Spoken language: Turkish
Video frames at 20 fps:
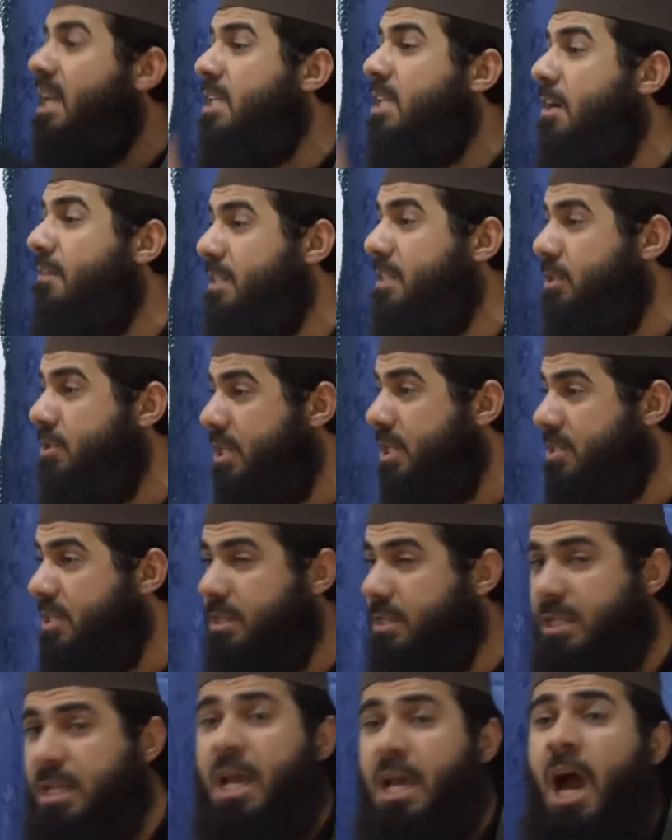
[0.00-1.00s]
neyle davet
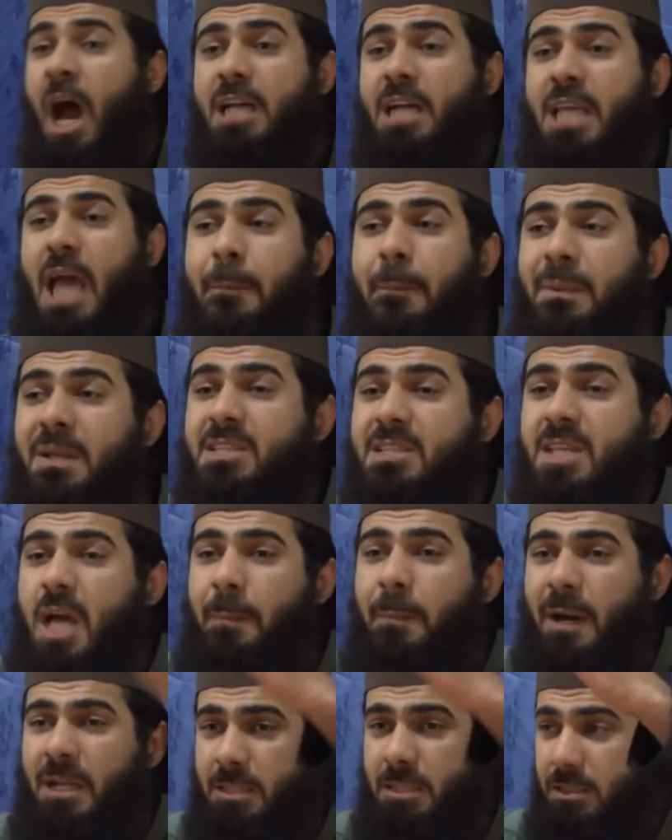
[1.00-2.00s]
edeceksin? Hadi hepiniz
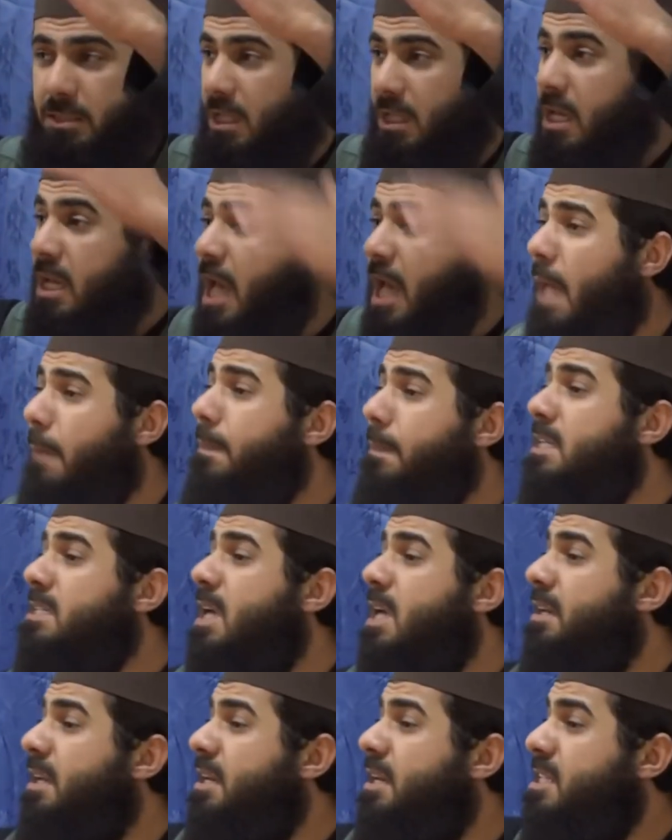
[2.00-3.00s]
kapanın.
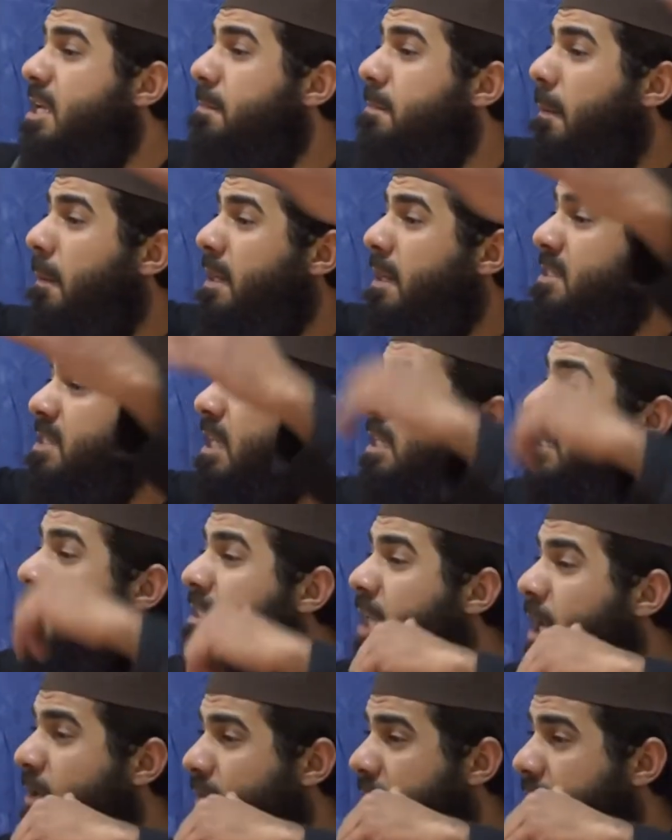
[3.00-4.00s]
Hepiniz annenize babanıza
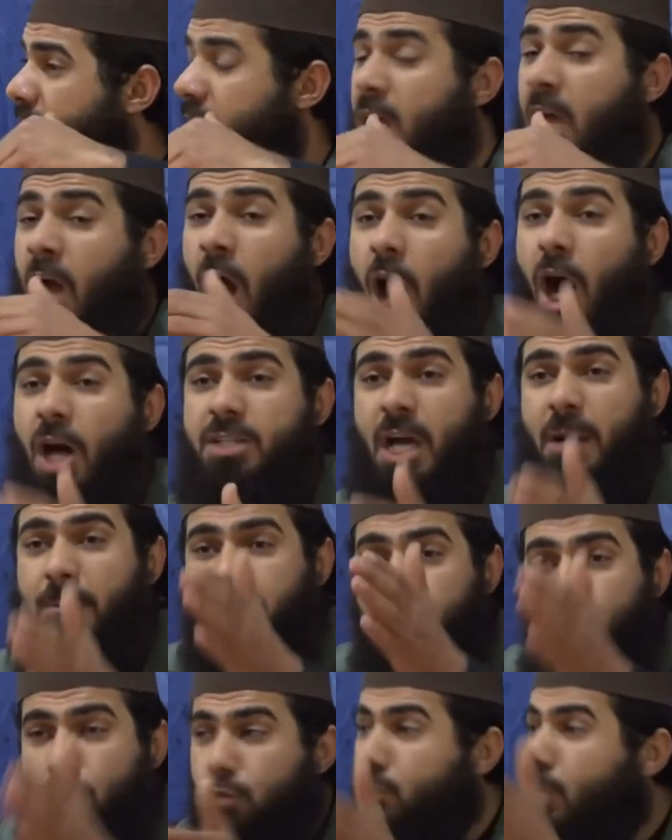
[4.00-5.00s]
iyi davranın.
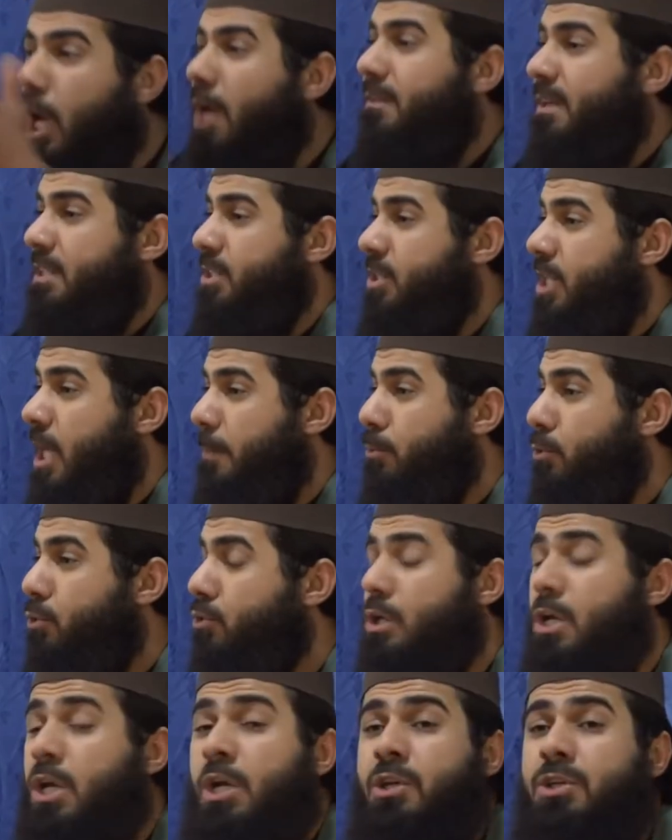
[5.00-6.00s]
Adam bunun davetini
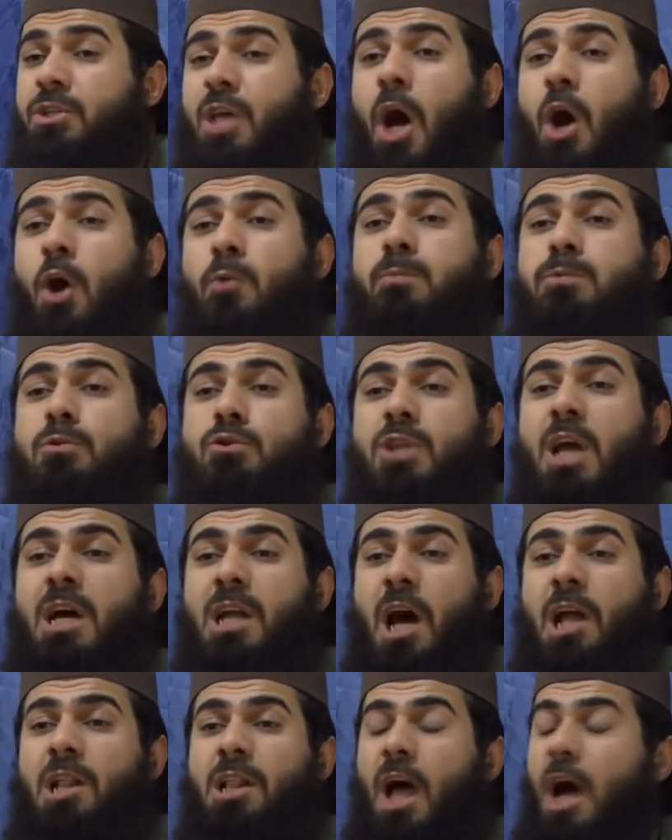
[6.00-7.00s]
yapıyor. Ya
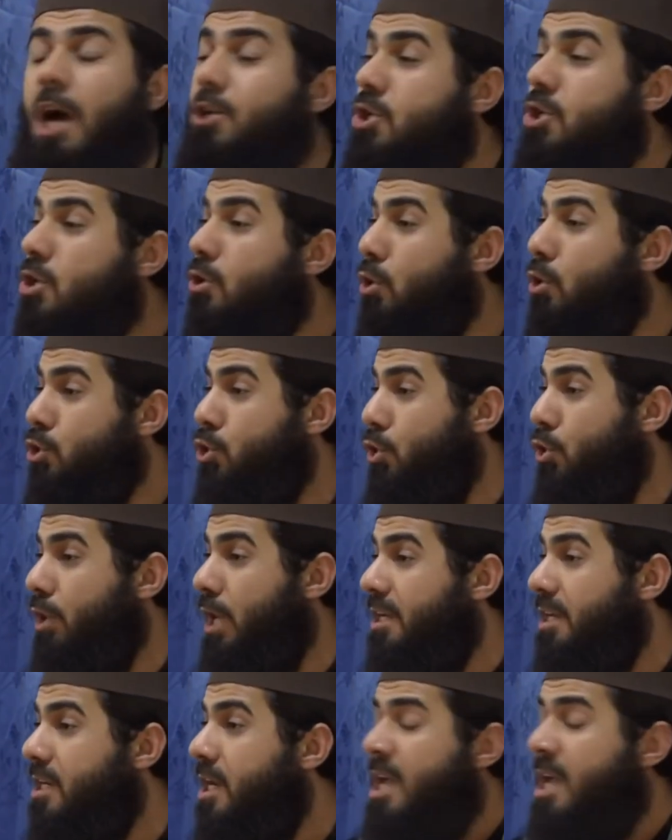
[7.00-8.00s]
bunlar Allah'a şirk
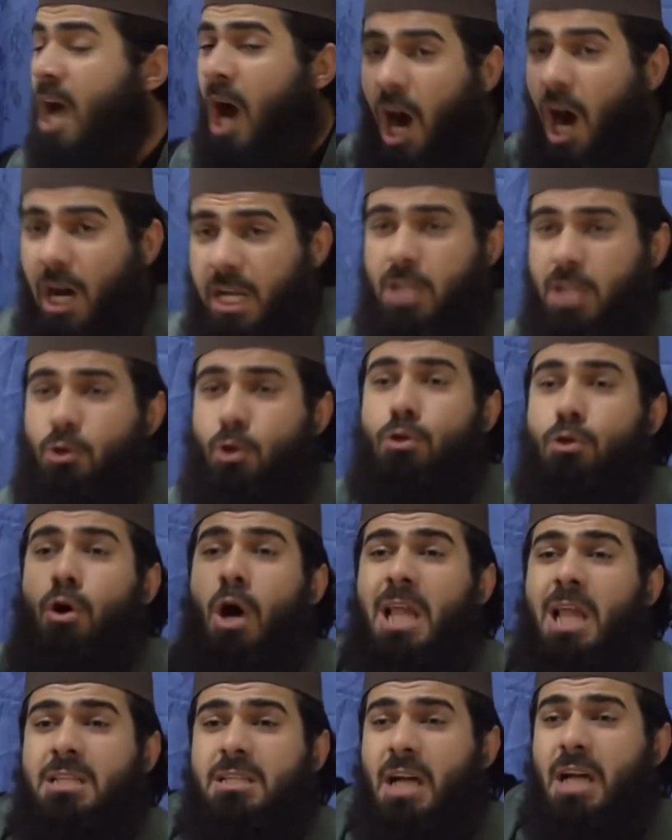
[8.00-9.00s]
koşuyorlar.
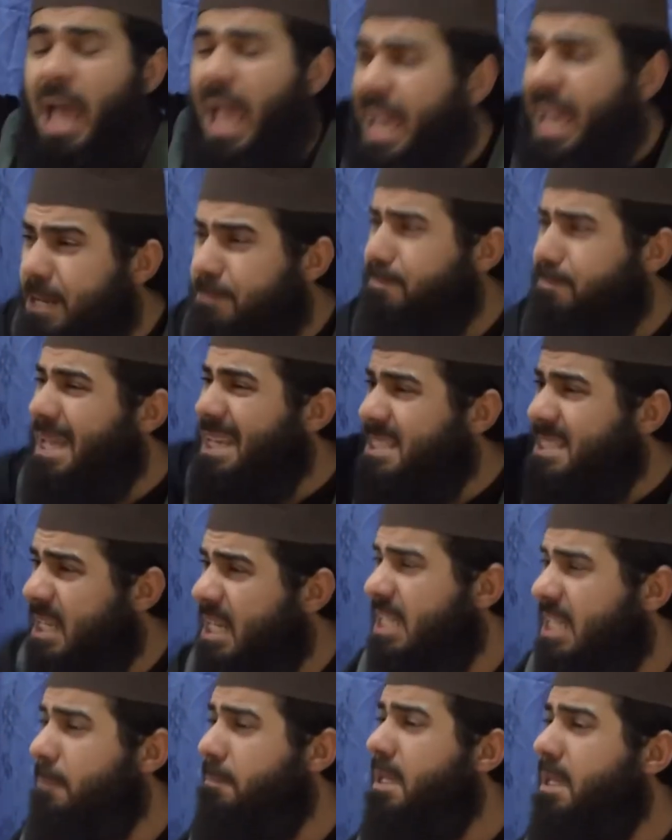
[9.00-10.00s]
Anadolu halkı her beş
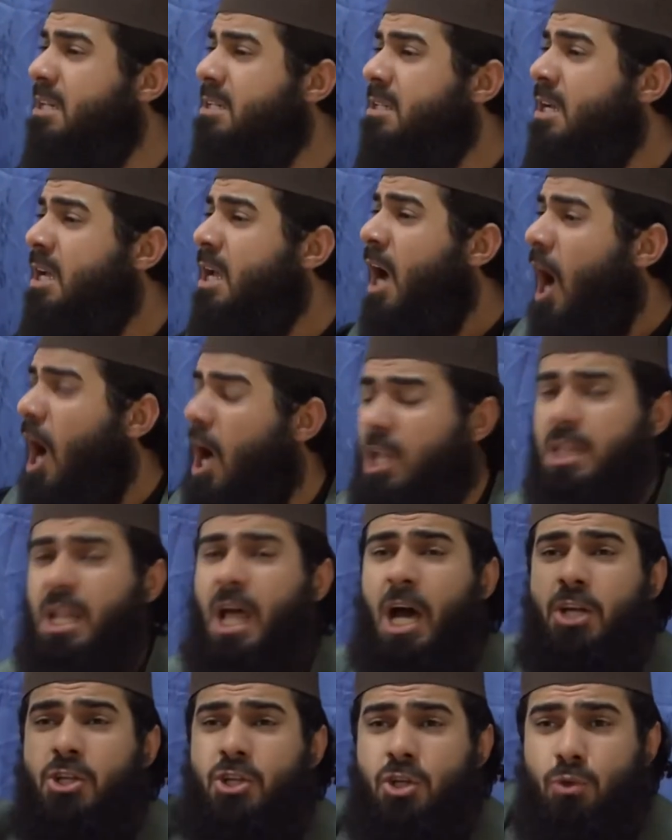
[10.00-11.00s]
senede bir
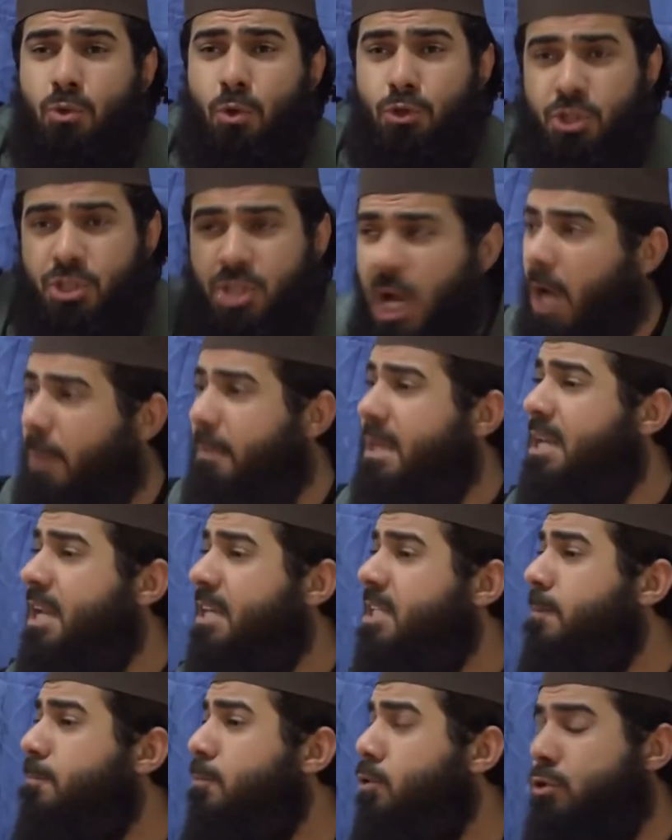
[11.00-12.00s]
Allah'a şirk koşacak
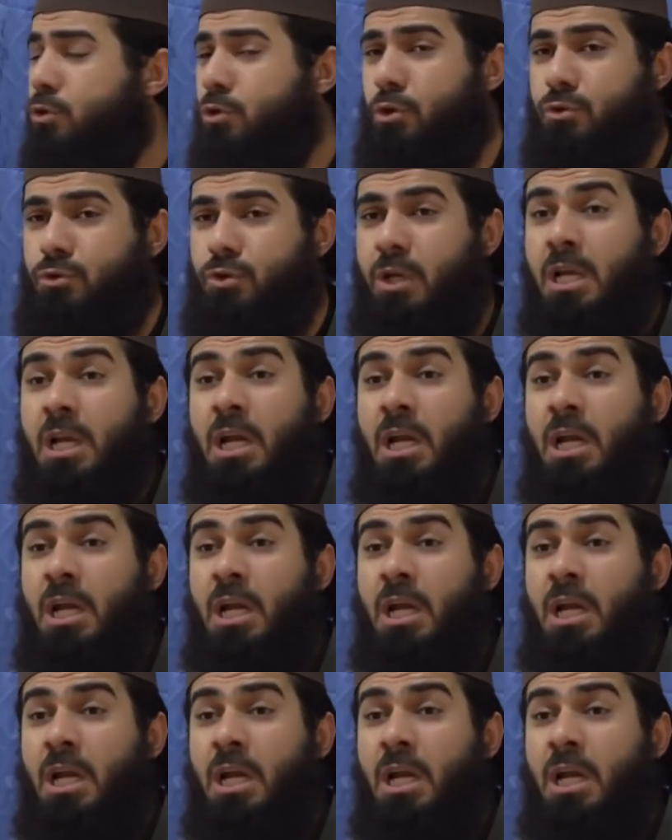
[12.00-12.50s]
amellerde bulunuyor.